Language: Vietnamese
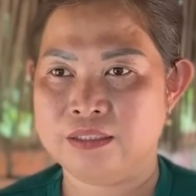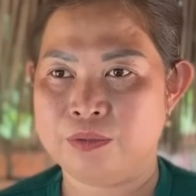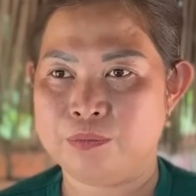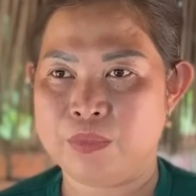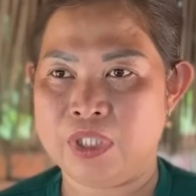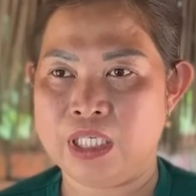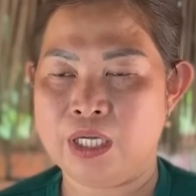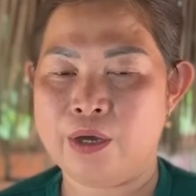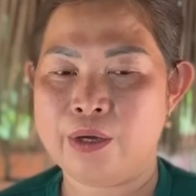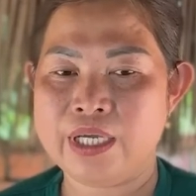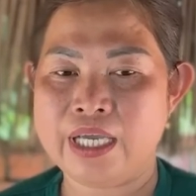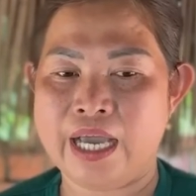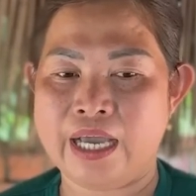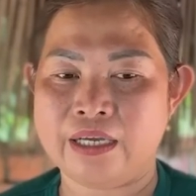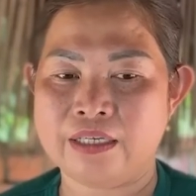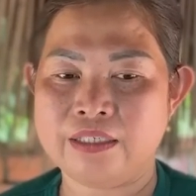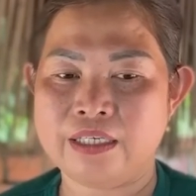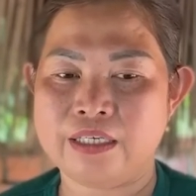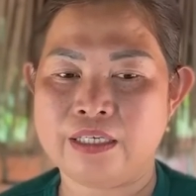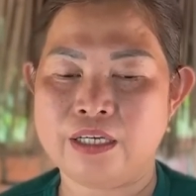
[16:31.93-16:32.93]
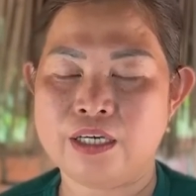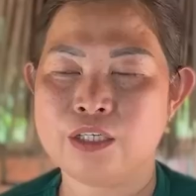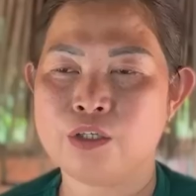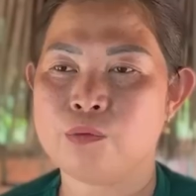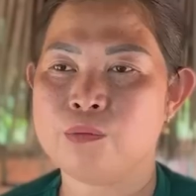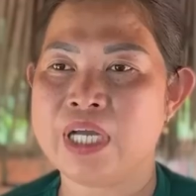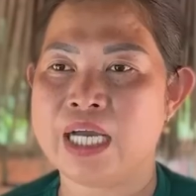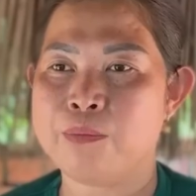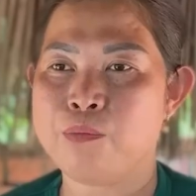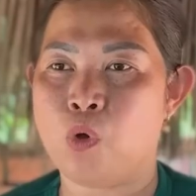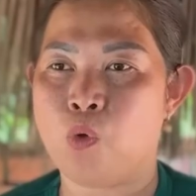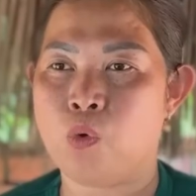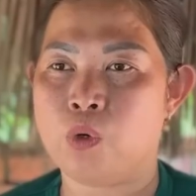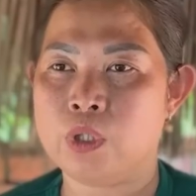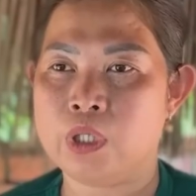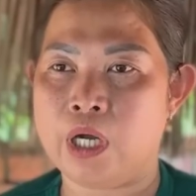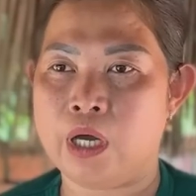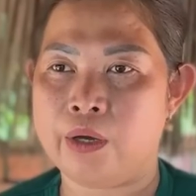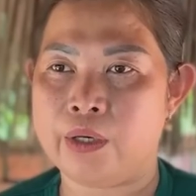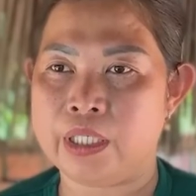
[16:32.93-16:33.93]
mình hối hận thì nó cũng đã
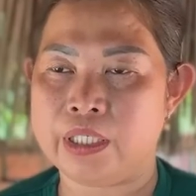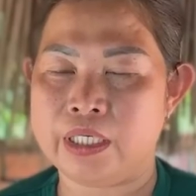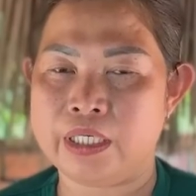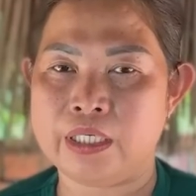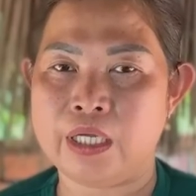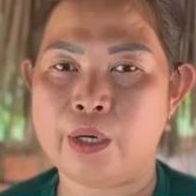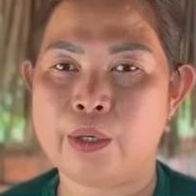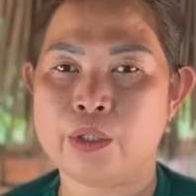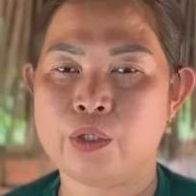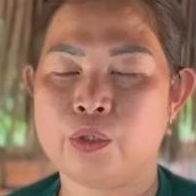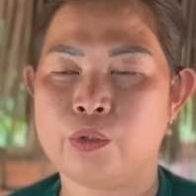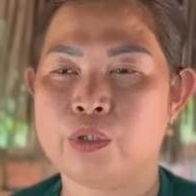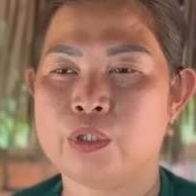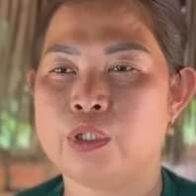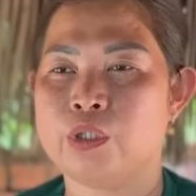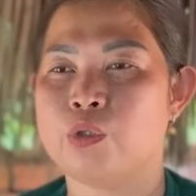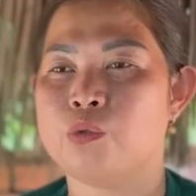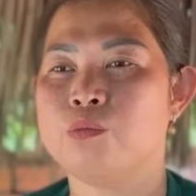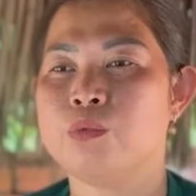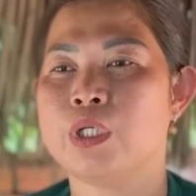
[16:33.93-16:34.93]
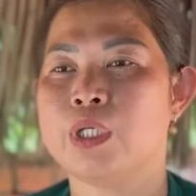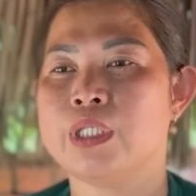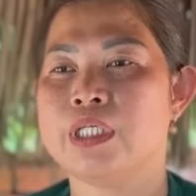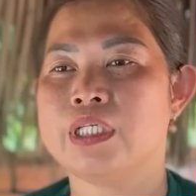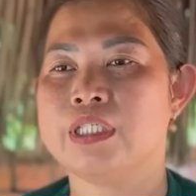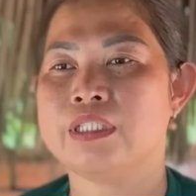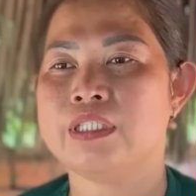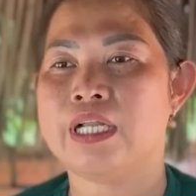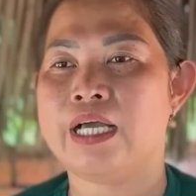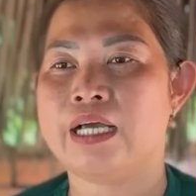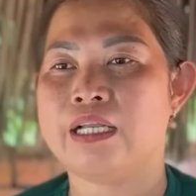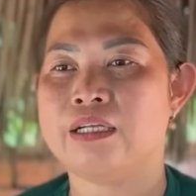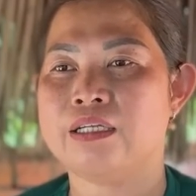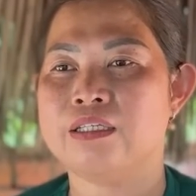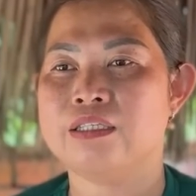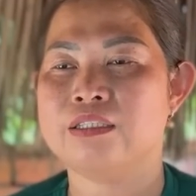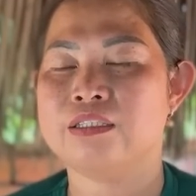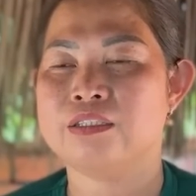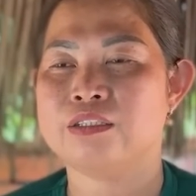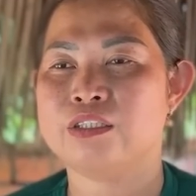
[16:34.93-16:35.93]
muộn rồi thì thôi cũng cũng coi như là
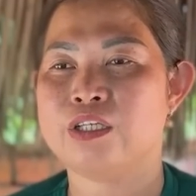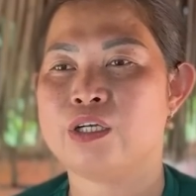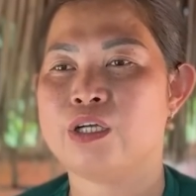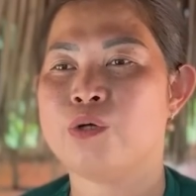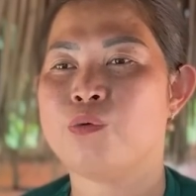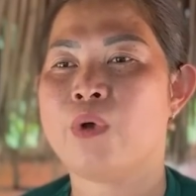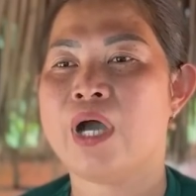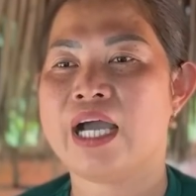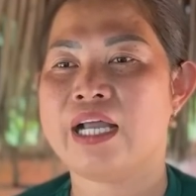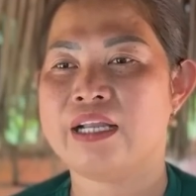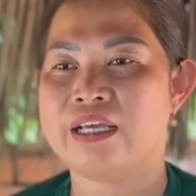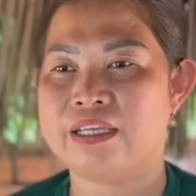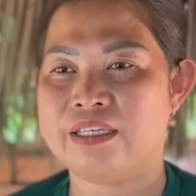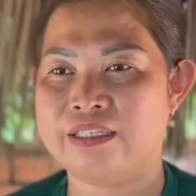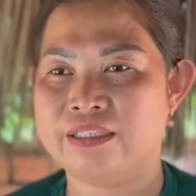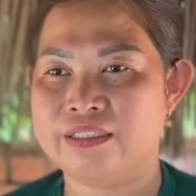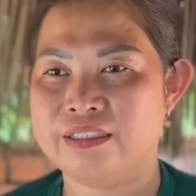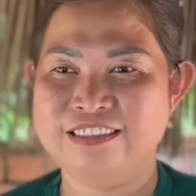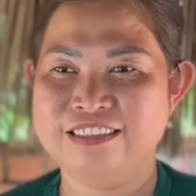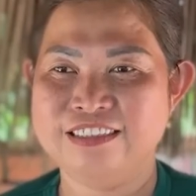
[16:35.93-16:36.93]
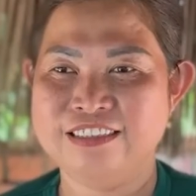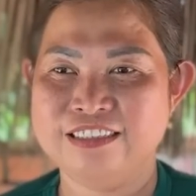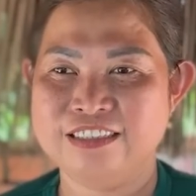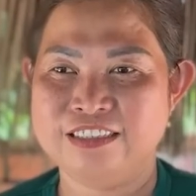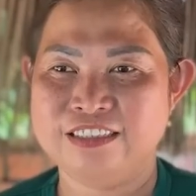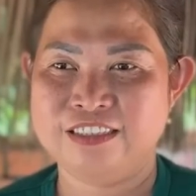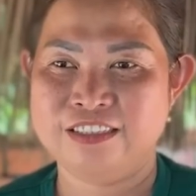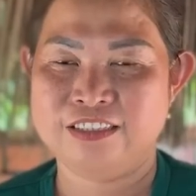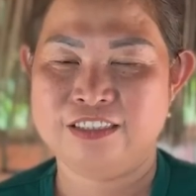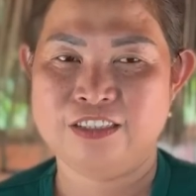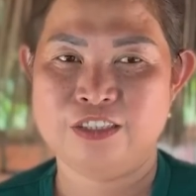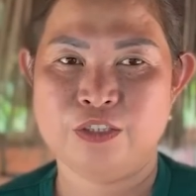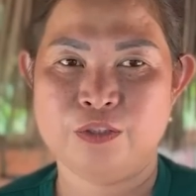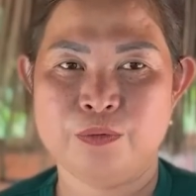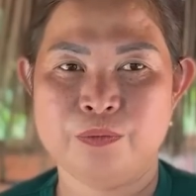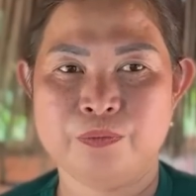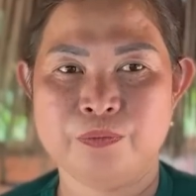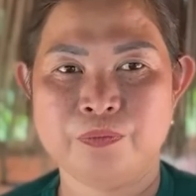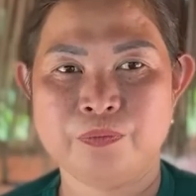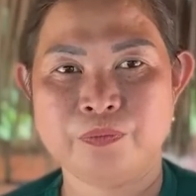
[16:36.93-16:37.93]
cho nó qua đi nhưng mà mình
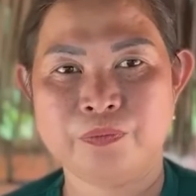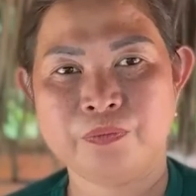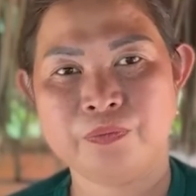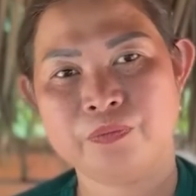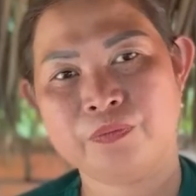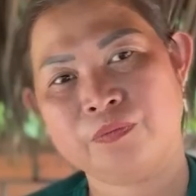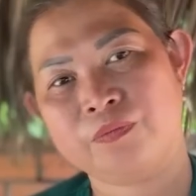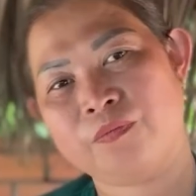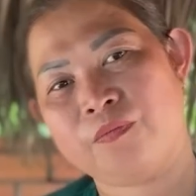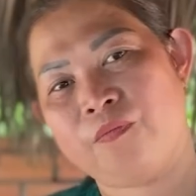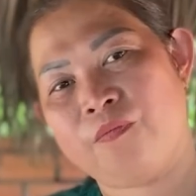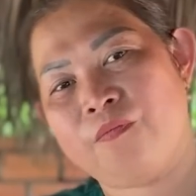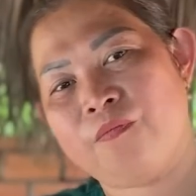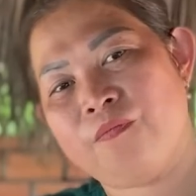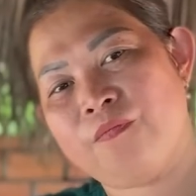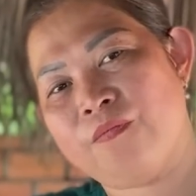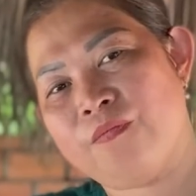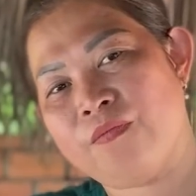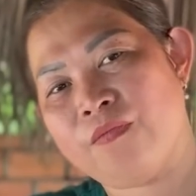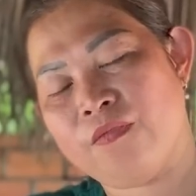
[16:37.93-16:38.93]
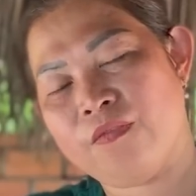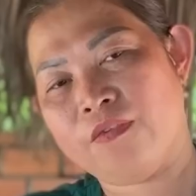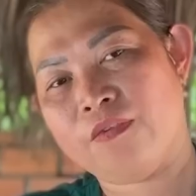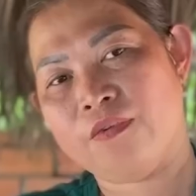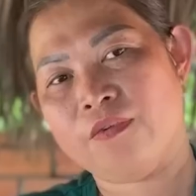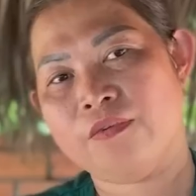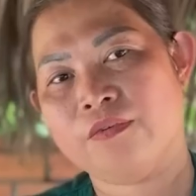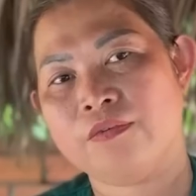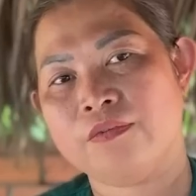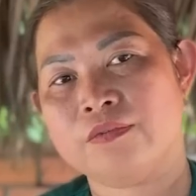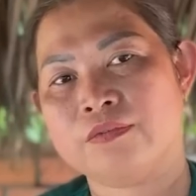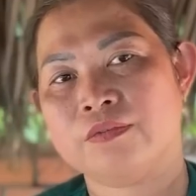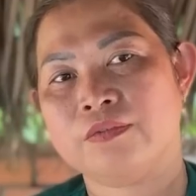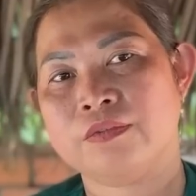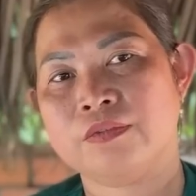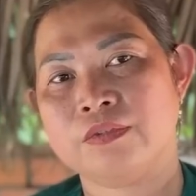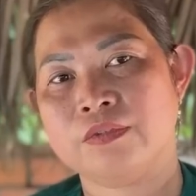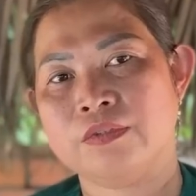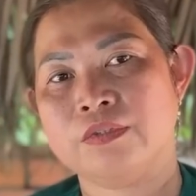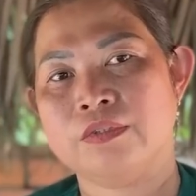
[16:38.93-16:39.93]
nghĩ là nếu mà mình mình giúp người ta là mình
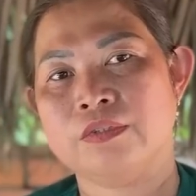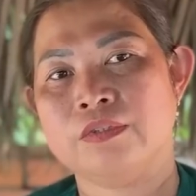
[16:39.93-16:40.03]
sẽ